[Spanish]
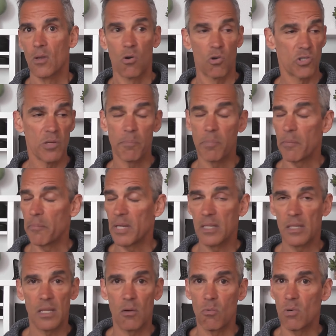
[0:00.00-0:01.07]
O
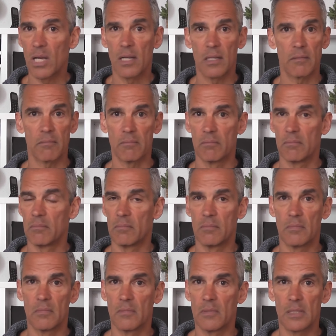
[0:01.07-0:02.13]
simplemente una,
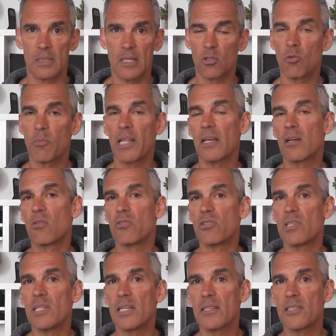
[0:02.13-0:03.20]
esa toma de
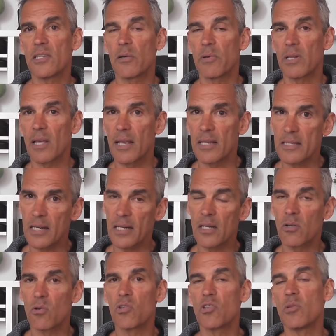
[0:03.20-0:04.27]
conciencia, ¿verdad? Ese
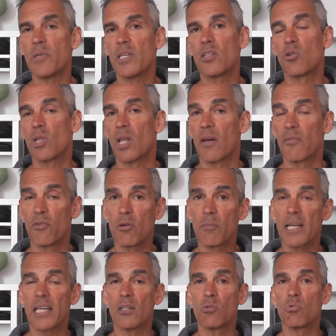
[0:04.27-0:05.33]
reconocimiento de la
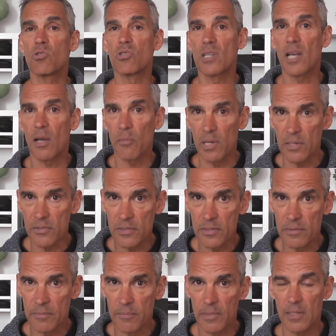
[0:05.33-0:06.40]
forma que tú sabes,
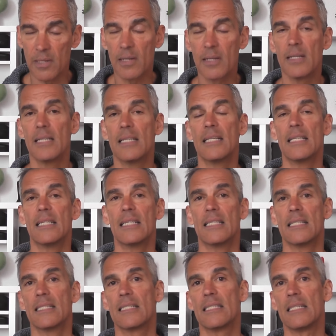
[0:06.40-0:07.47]
¿verdad?
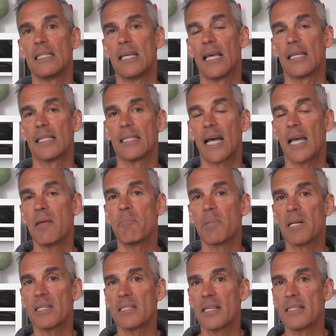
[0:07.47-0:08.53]
Si estás en
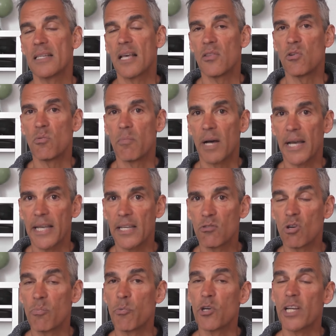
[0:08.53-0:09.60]
presencia de un
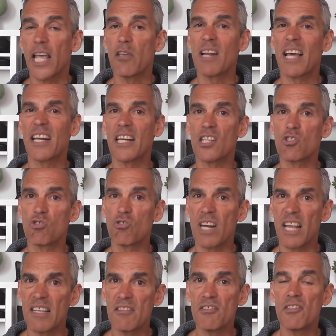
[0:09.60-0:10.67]
maestro es porque hay una
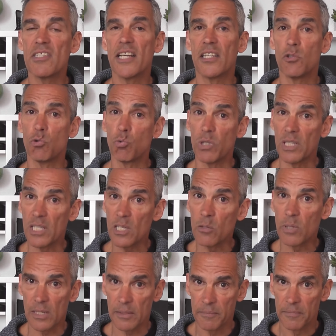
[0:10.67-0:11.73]
resonancia
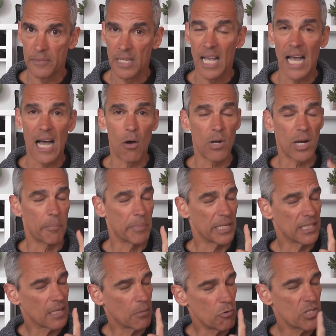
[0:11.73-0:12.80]
intuitiva. Ahora,
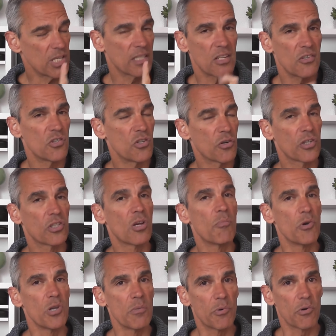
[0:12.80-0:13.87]
presta mucha atención, esto es
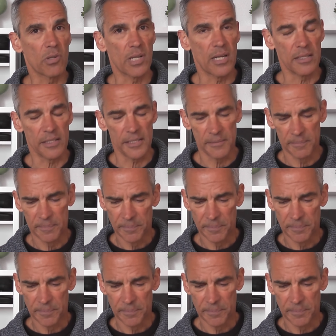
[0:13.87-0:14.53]
muy importante.